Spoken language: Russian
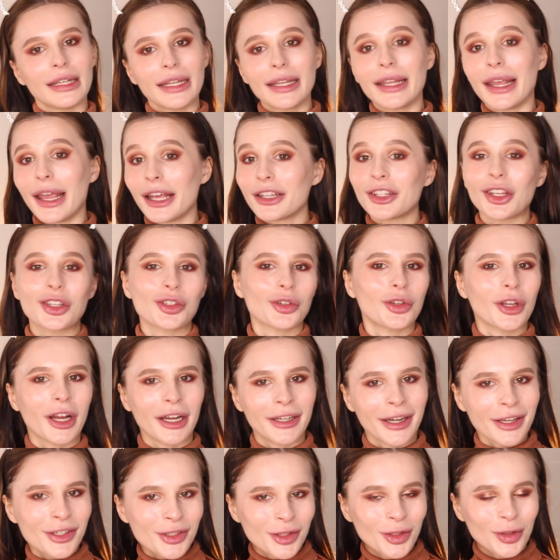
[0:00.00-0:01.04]
И это еще не
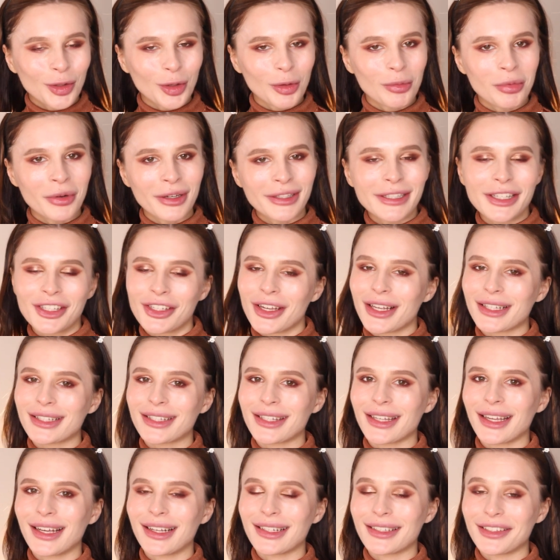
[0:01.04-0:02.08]
конечный образ,
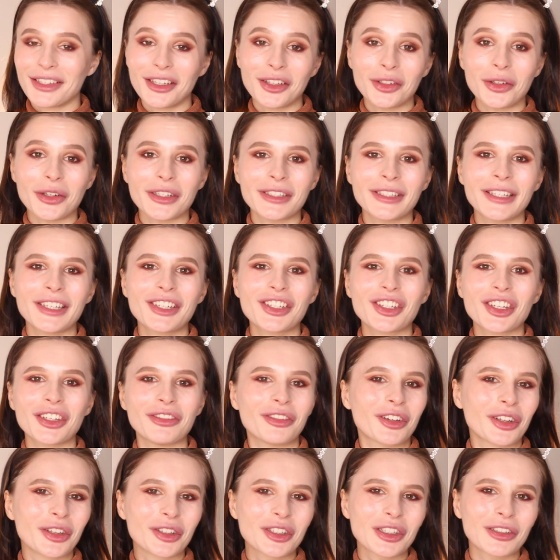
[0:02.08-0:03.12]
сейчас я сделаю реснички и
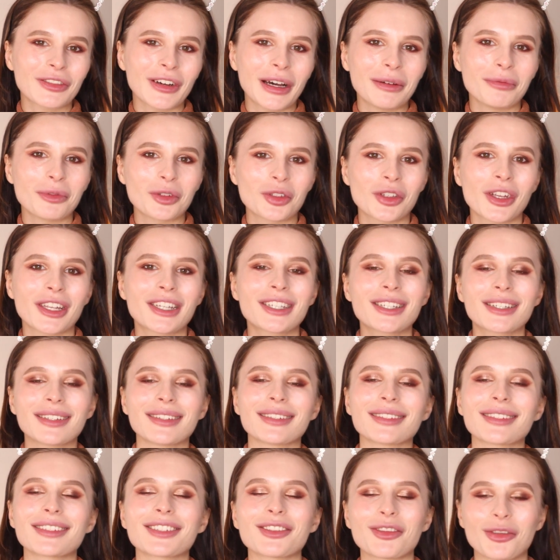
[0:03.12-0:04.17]
вернусь к вам уже через